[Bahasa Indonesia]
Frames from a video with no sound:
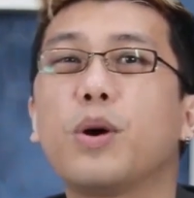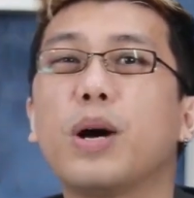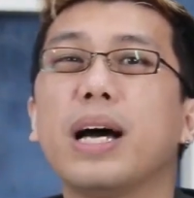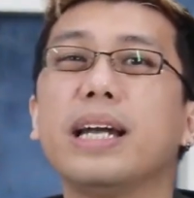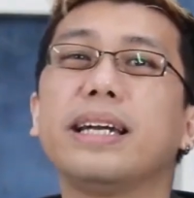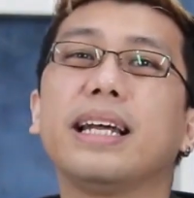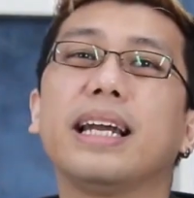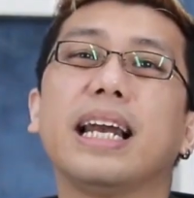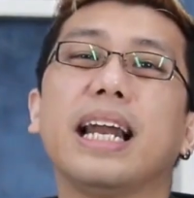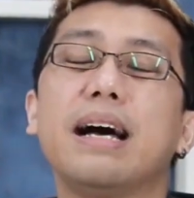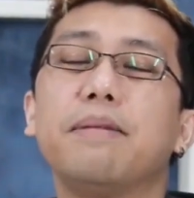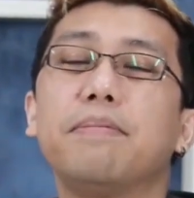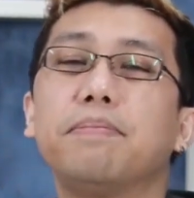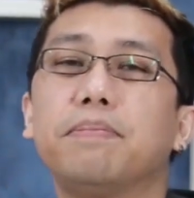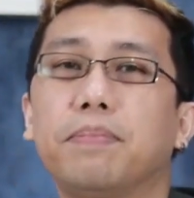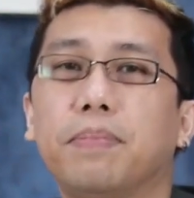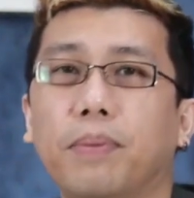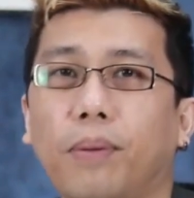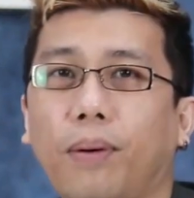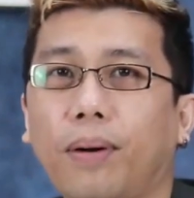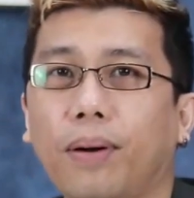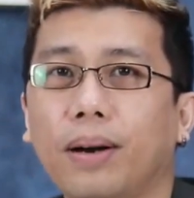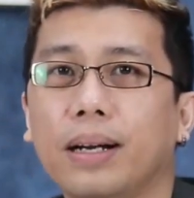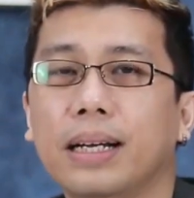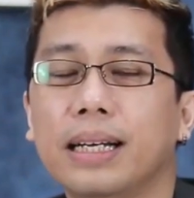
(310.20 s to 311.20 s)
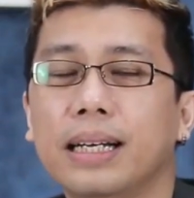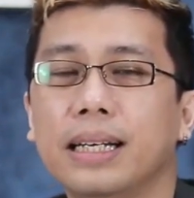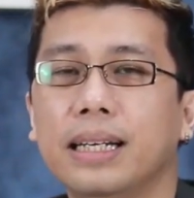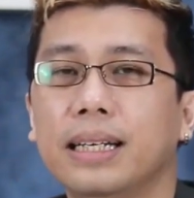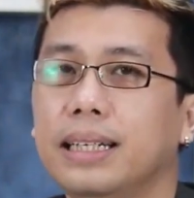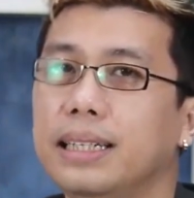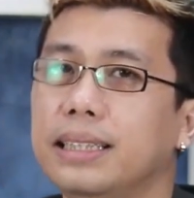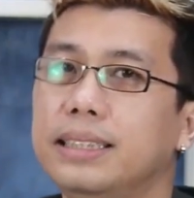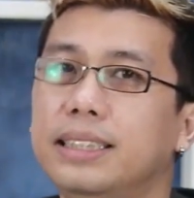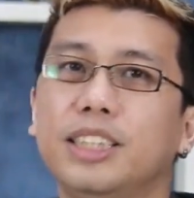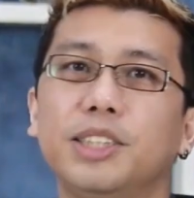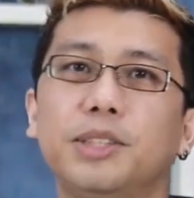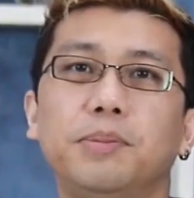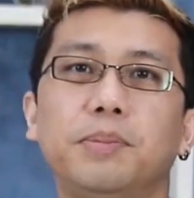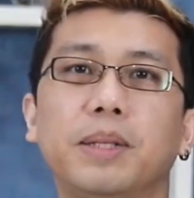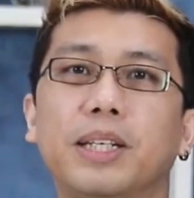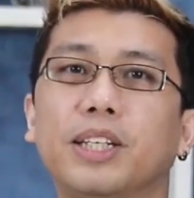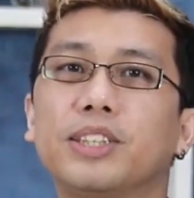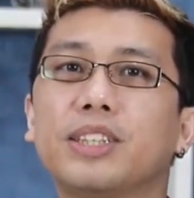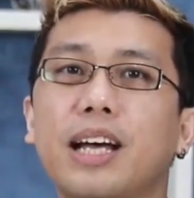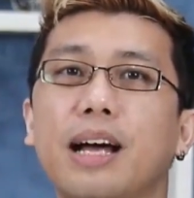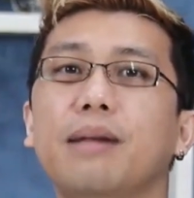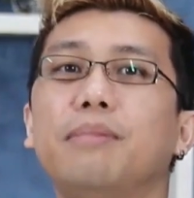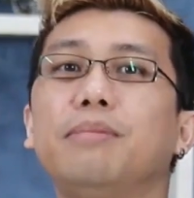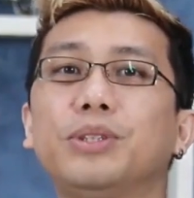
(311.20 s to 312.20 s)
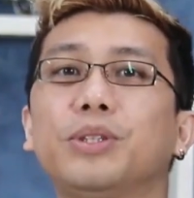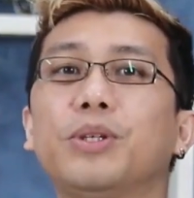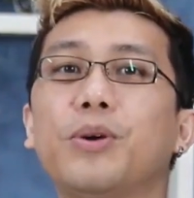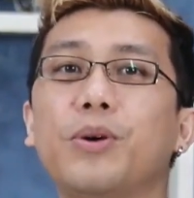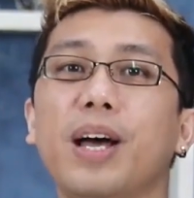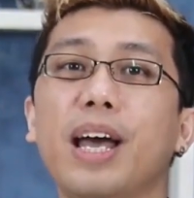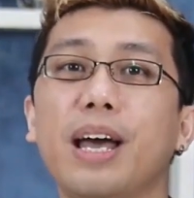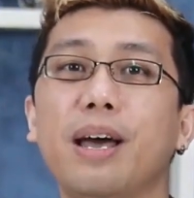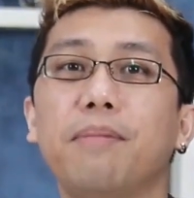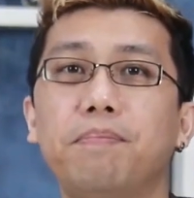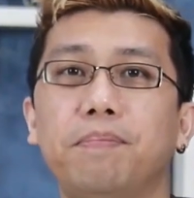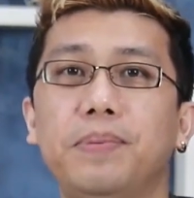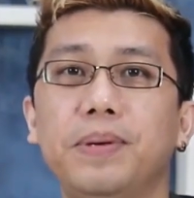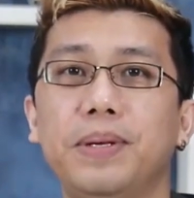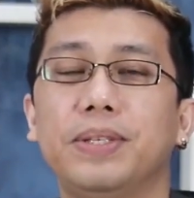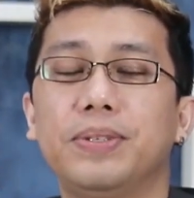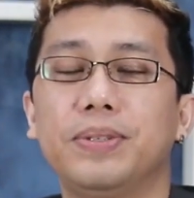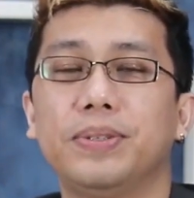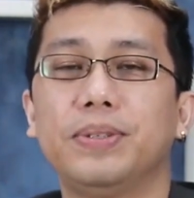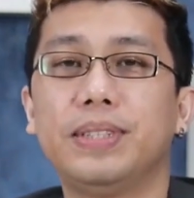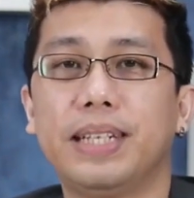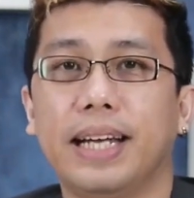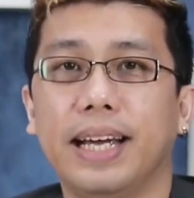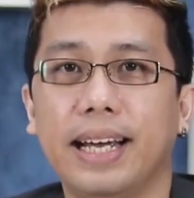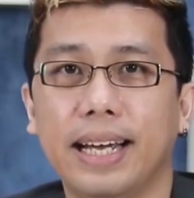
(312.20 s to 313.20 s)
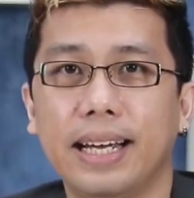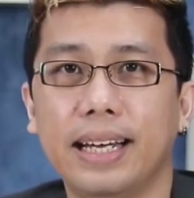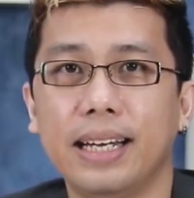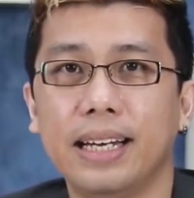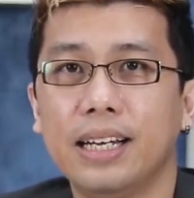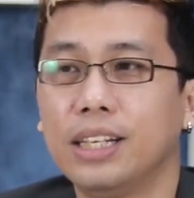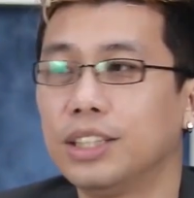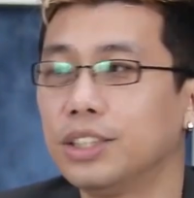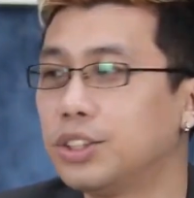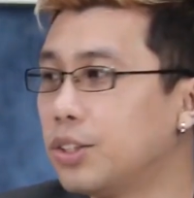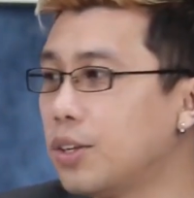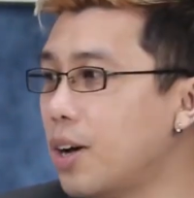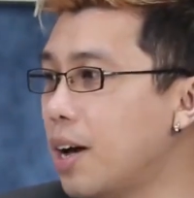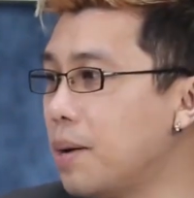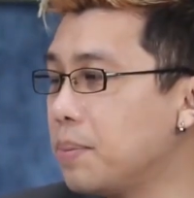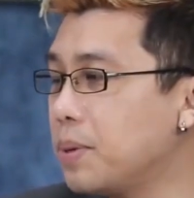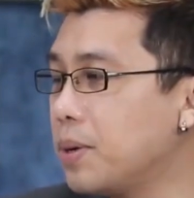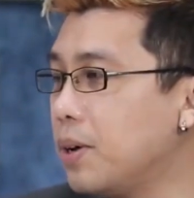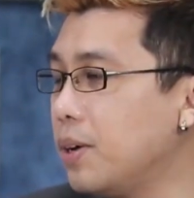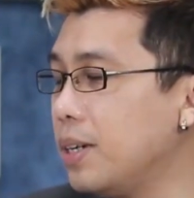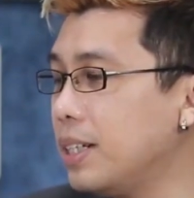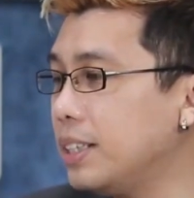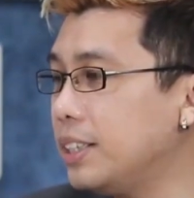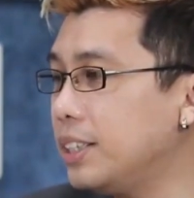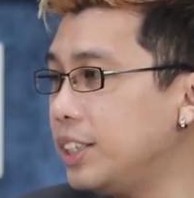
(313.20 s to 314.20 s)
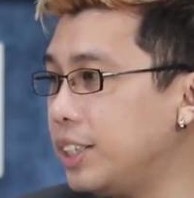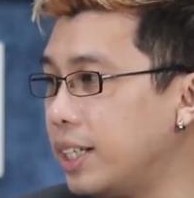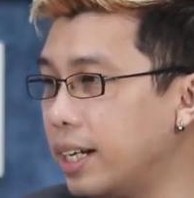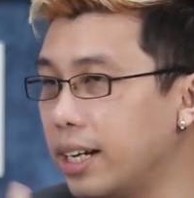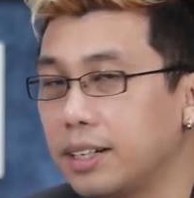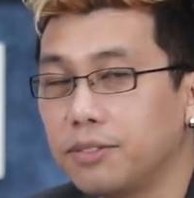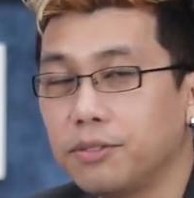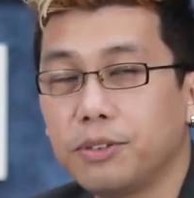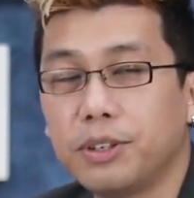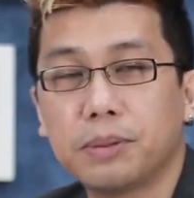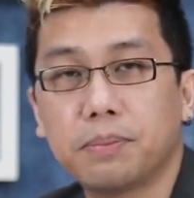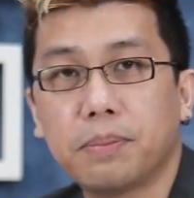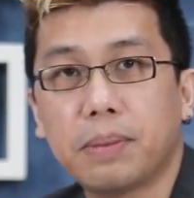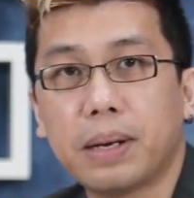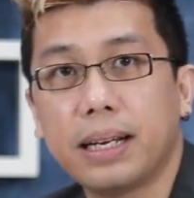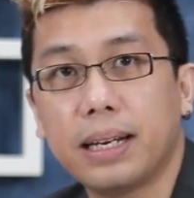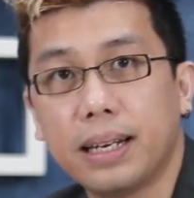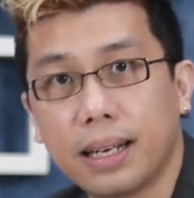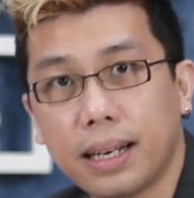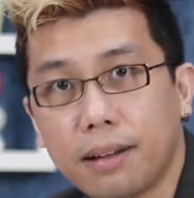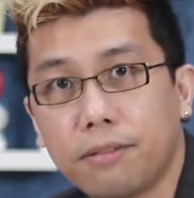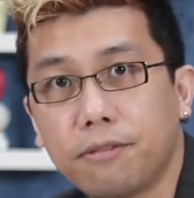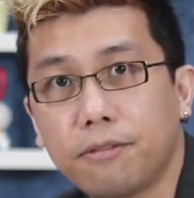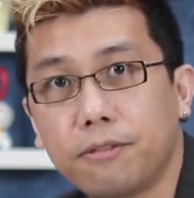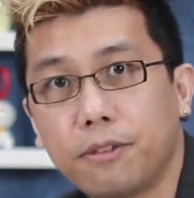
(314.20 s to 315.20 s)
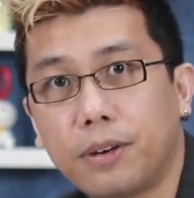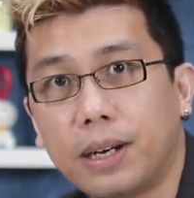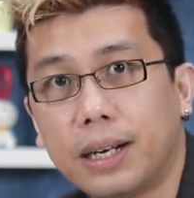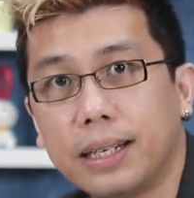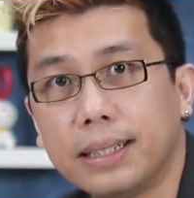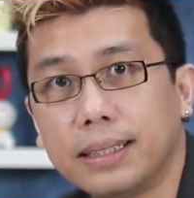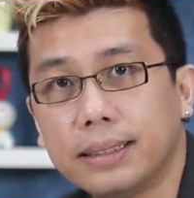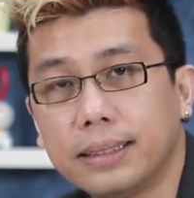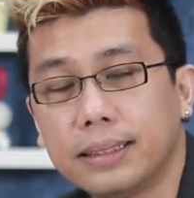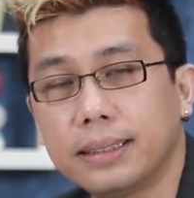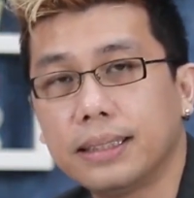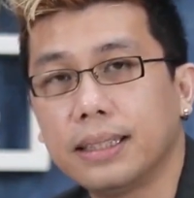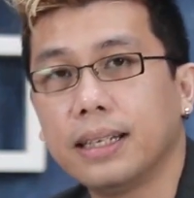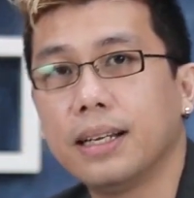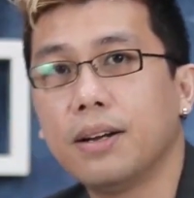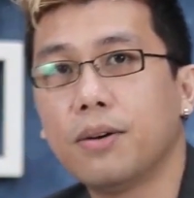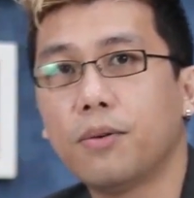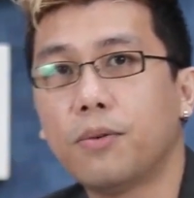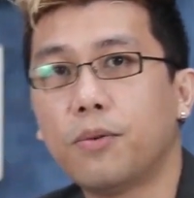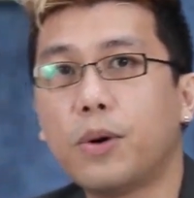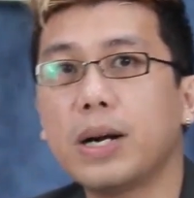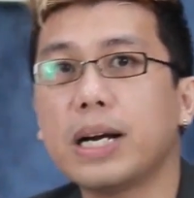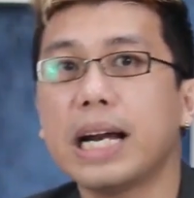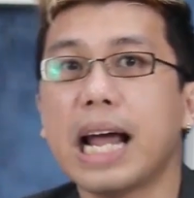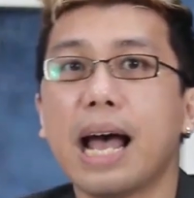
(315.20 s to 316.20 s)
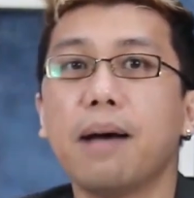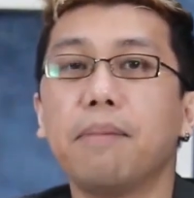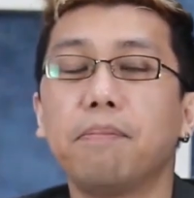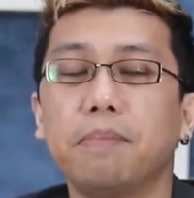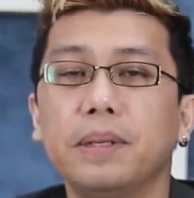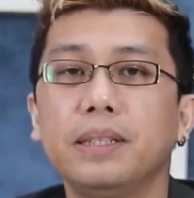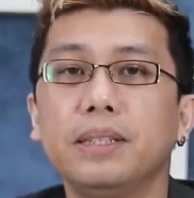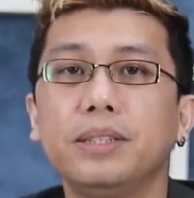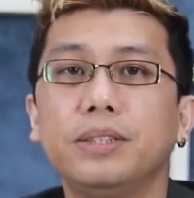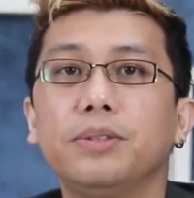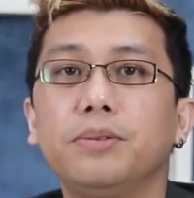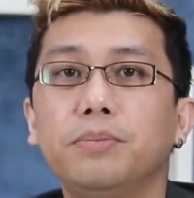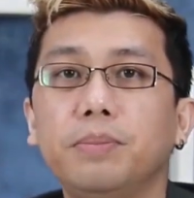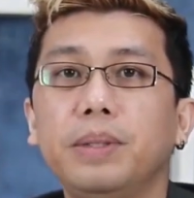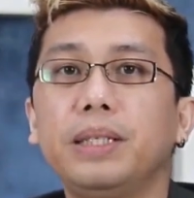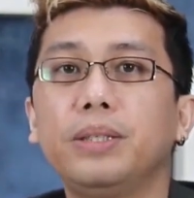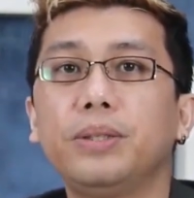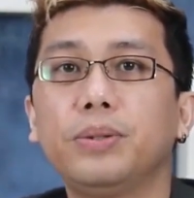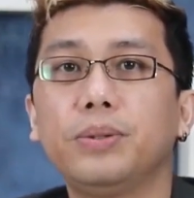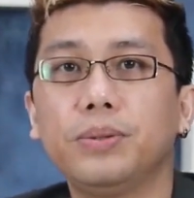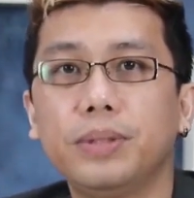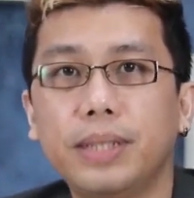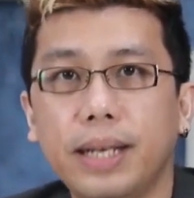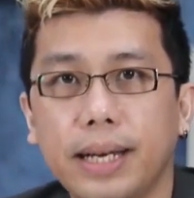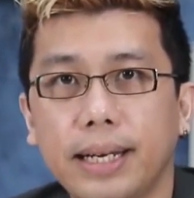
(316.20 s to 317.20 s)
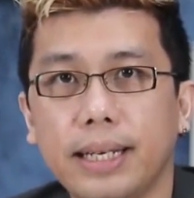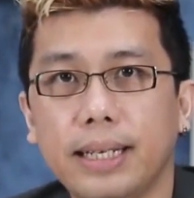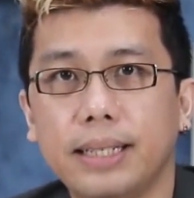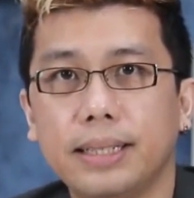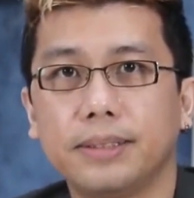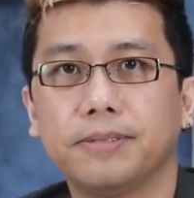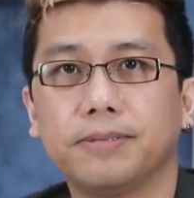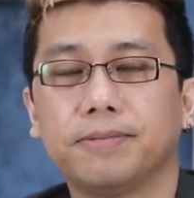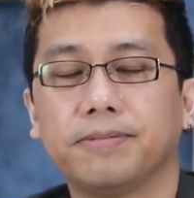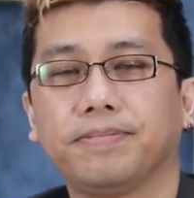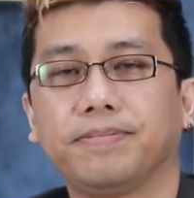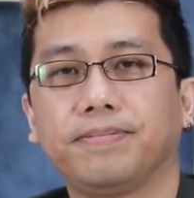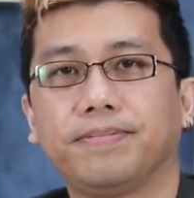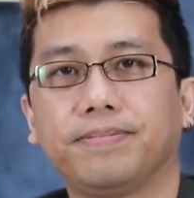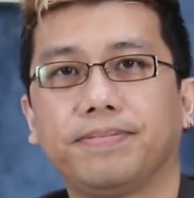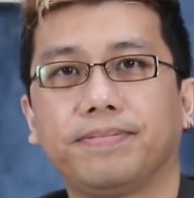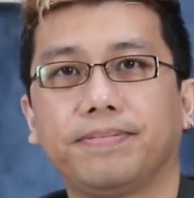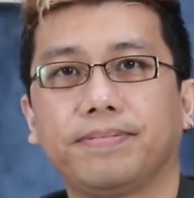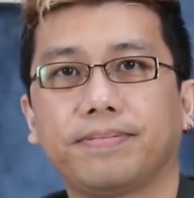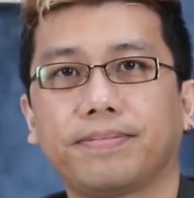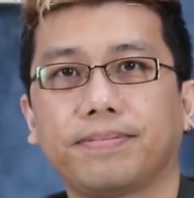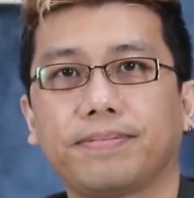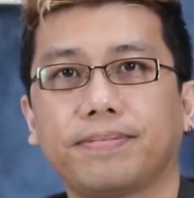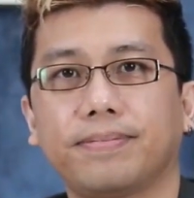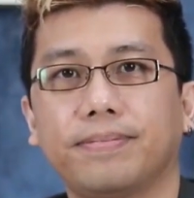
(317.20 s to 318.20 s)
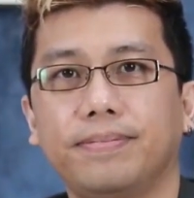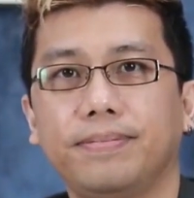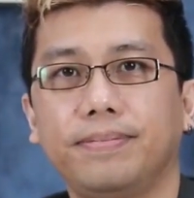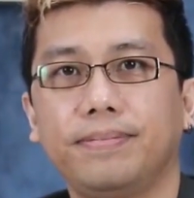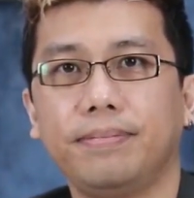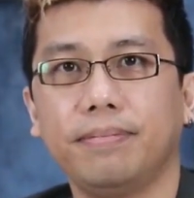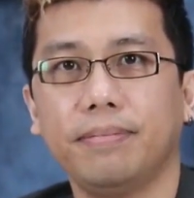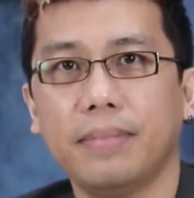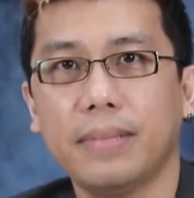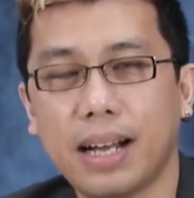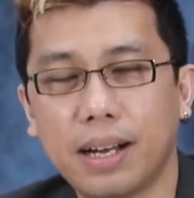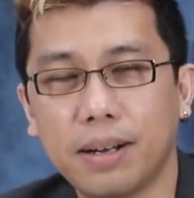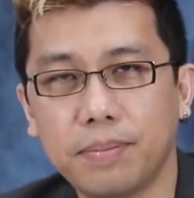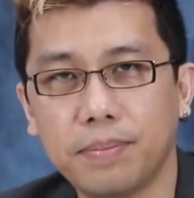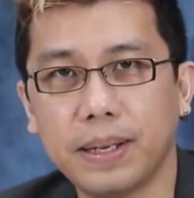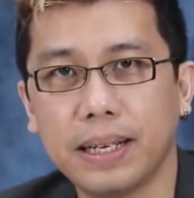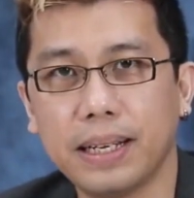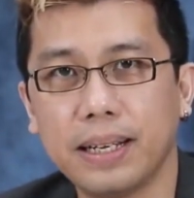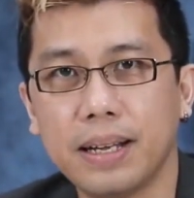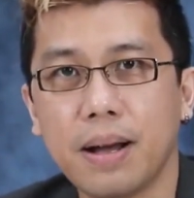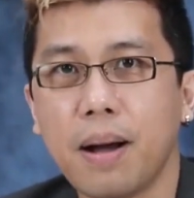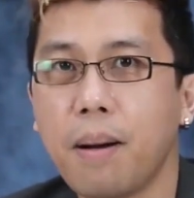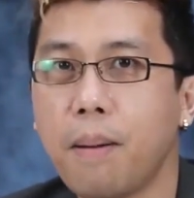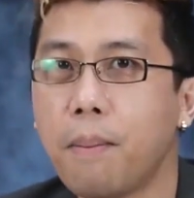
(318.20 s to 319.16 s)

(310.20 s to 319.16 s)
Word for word: bukannya lapor, it's just because I'm so happy today, so I'm gonna share with my loved ones what happened to me today. Anggap ya,